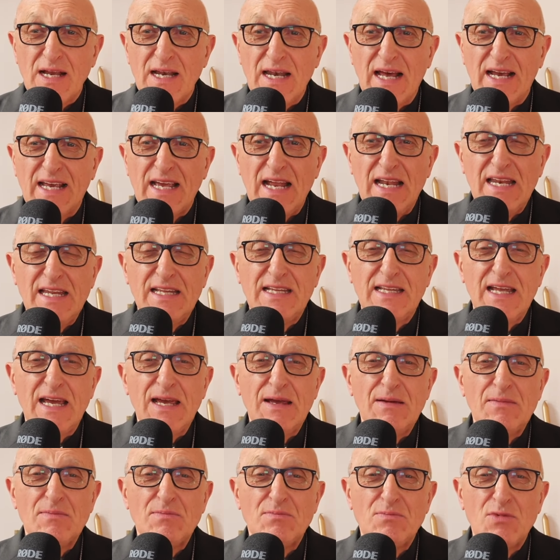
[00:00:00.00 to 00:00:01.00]
La
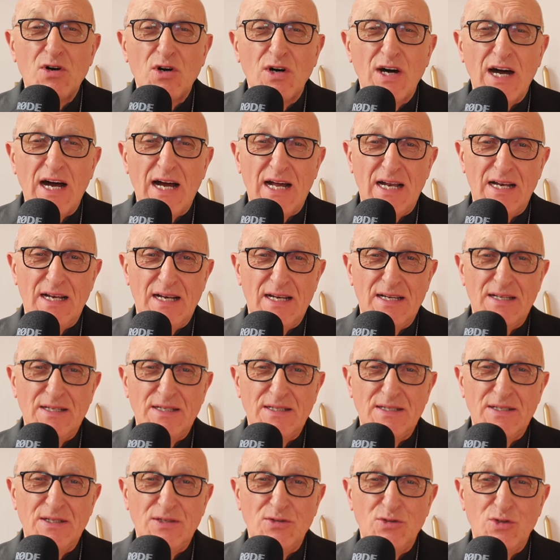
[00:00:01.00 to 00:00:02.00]
qualité morale
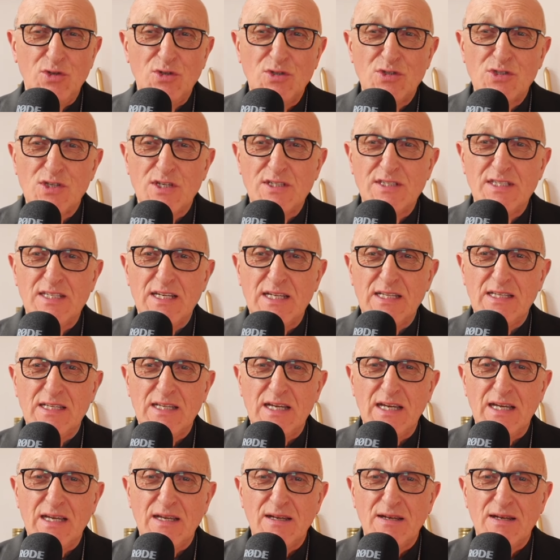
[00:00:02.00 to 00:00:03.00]
d'une
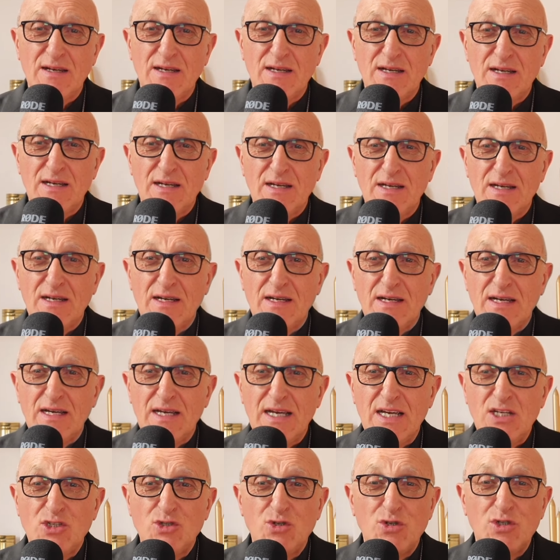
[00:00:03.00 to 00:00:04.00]
société
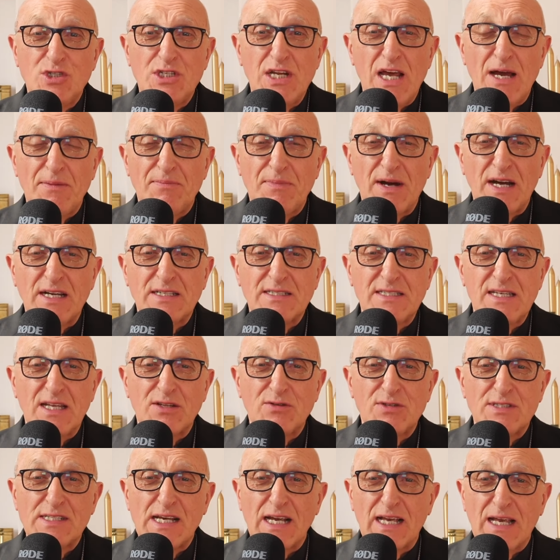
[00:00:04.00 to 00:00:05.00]
est jugée à partir
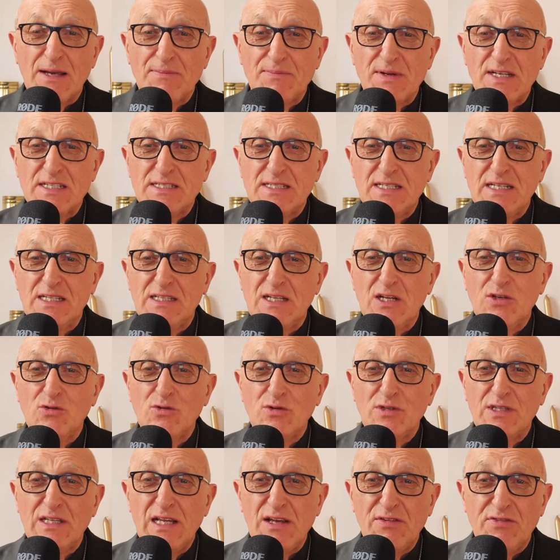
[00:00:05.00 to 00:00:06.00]
de sa capacité
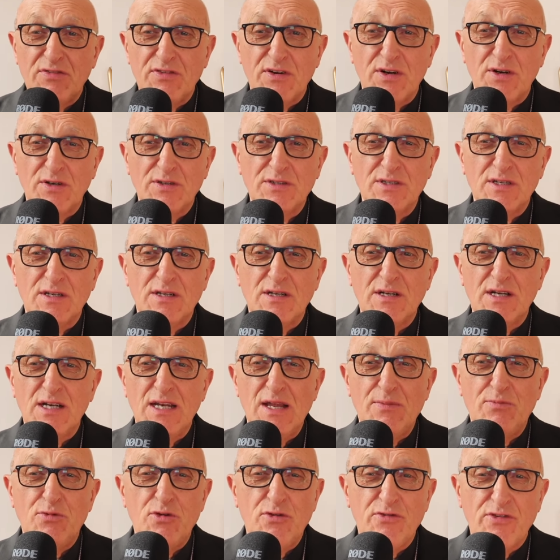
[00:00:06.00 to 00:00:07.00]
de défendre
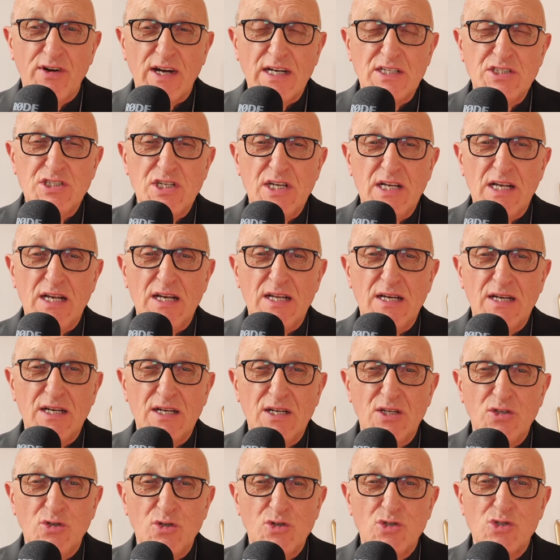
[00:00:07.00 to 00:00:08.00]
les plus fragiles,
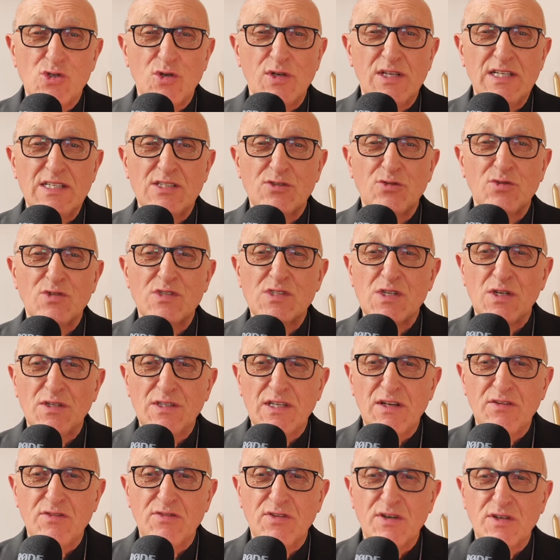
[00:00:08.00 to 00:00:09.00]
de ceux qui sont sans
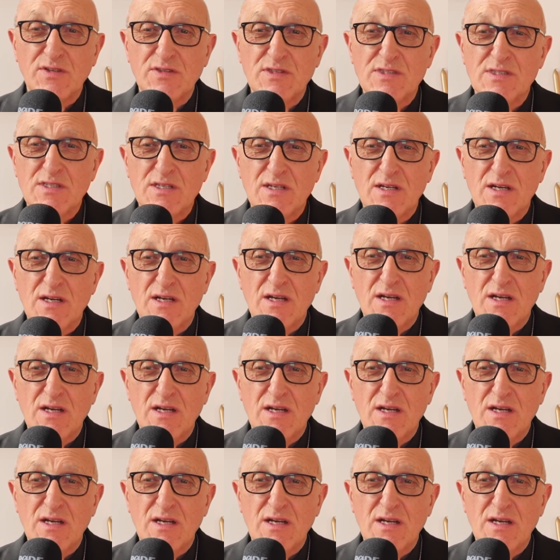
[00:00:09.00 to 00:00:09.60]
défense.